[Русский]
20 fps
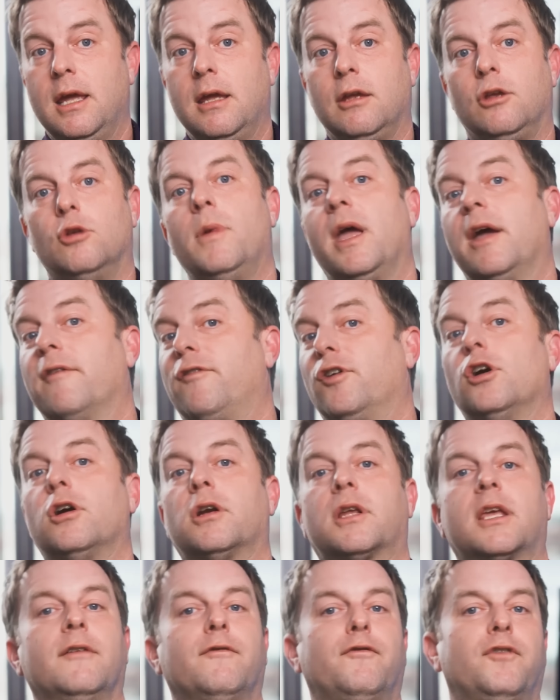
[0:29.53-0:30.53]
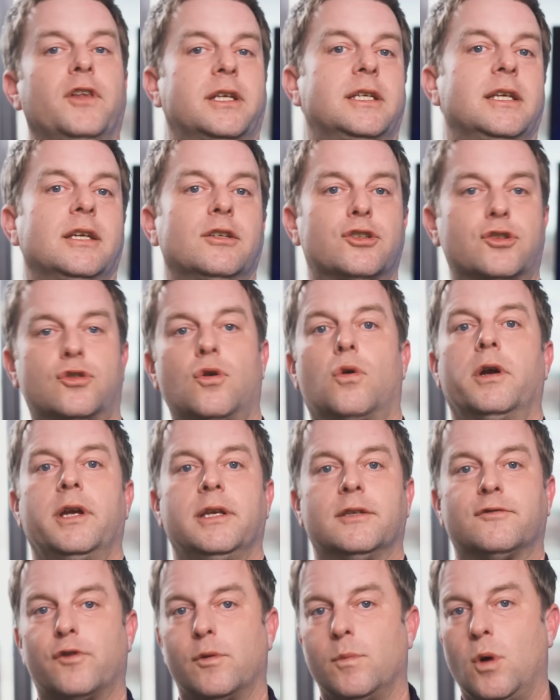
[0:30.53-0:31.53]
Возможно, вы слышали
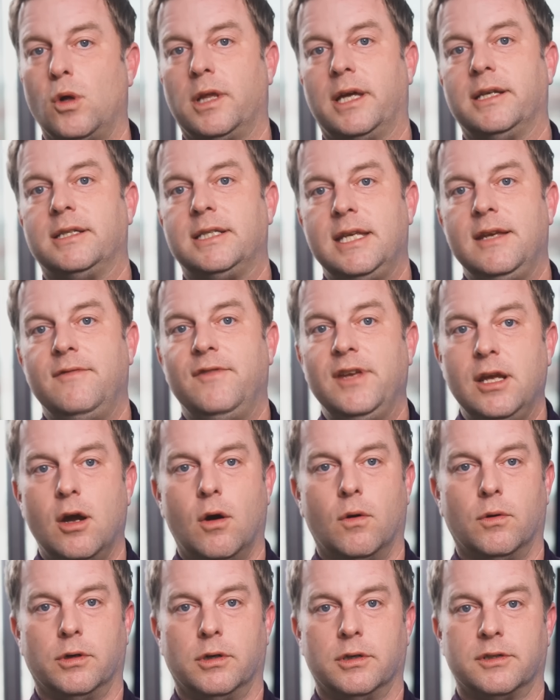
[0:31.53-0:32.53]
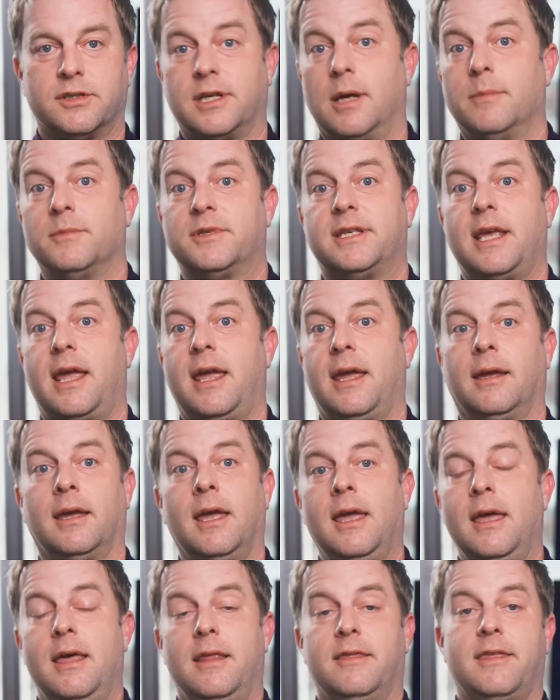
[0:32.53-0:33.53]
противоречивые истории от владельцев OLED телевизоров.
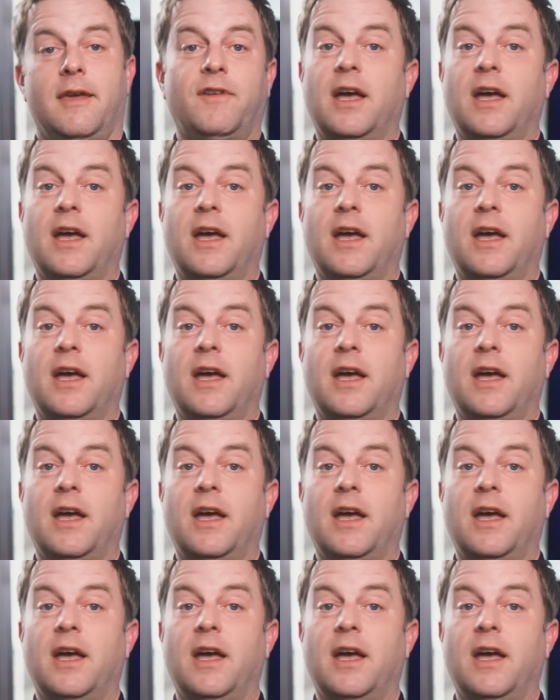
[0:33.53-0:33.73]
Одни